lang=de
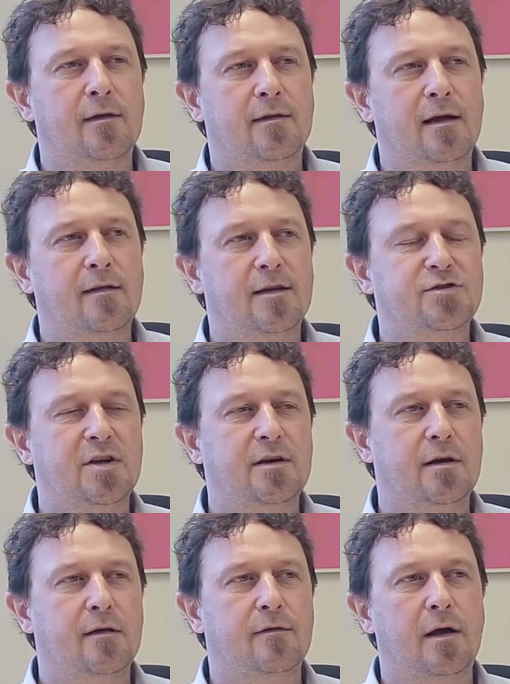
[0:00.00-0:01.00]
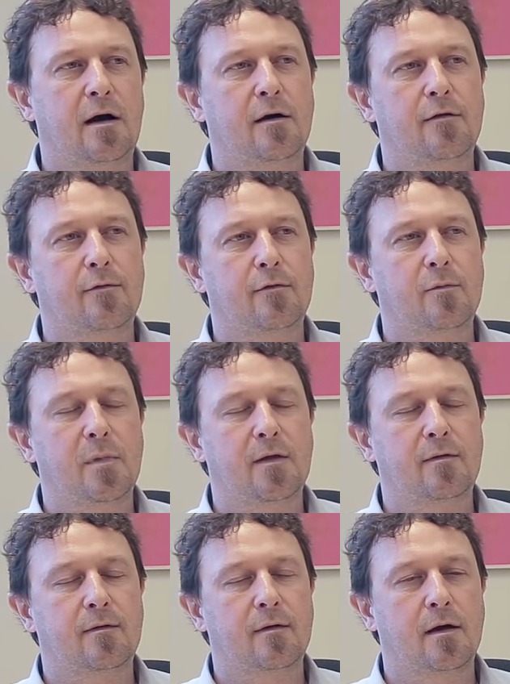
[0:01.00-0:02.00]
die dritte Schiene ist alles, was mit
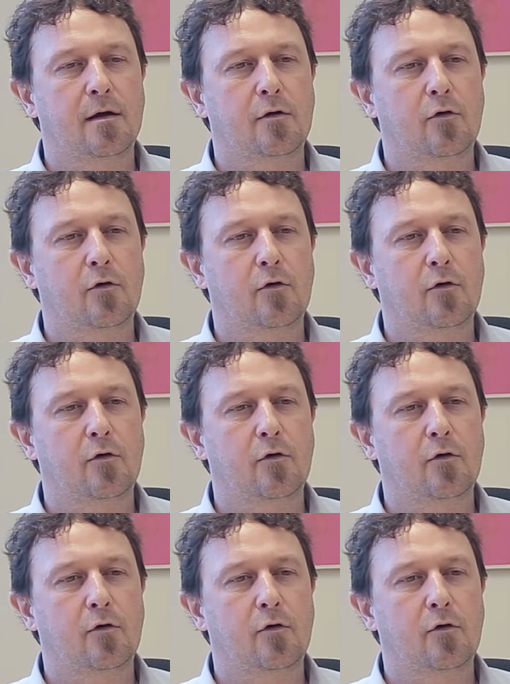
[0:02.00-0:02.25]
äh,